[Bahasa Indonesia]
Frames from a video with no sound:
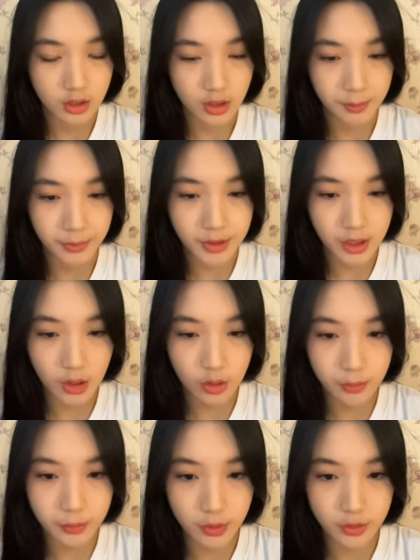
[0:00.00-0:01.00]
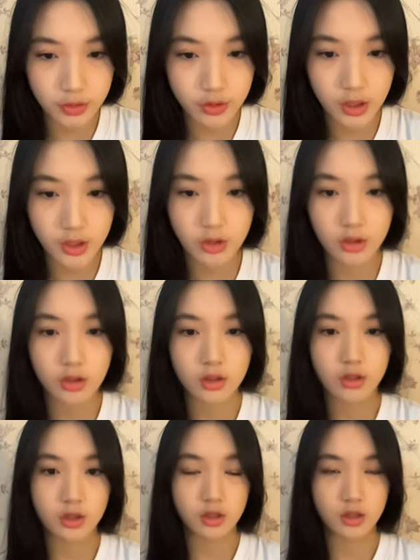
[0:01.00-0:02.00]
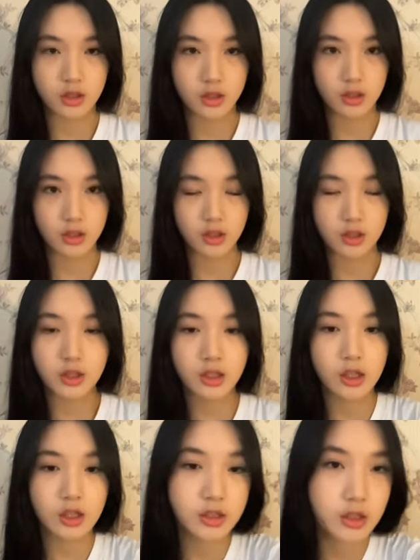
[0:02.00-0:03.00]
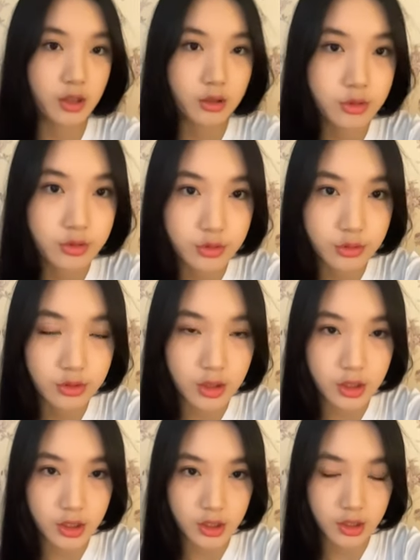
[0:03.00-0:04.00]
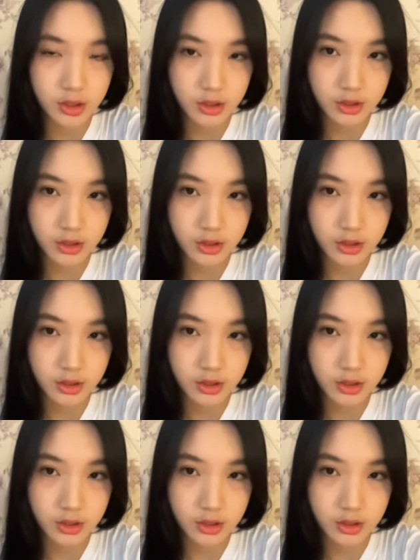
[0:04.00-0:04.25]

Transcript: Tapi di aku penontonnya no Iya, di aku juga nih.